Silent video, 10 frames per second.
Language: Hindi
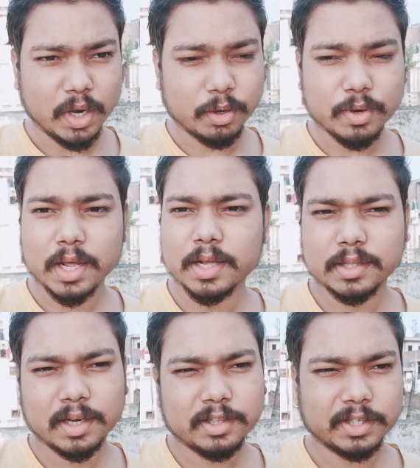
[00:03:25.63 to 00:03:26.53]
खुला खुला
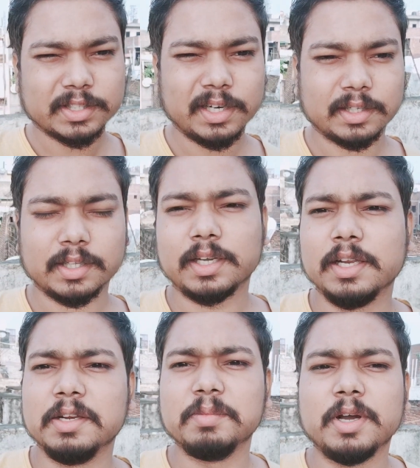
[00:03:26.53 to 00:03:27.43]
रहता है ना तो अच्छा लगता
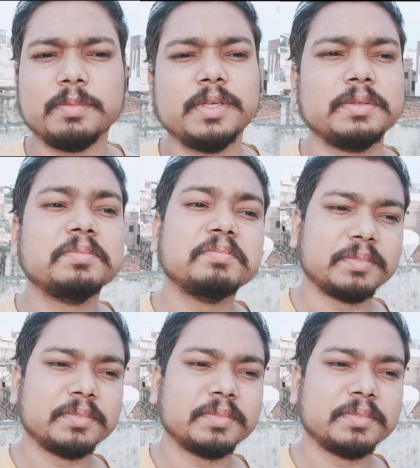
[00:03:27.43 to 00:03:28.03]
है खेलने में अभी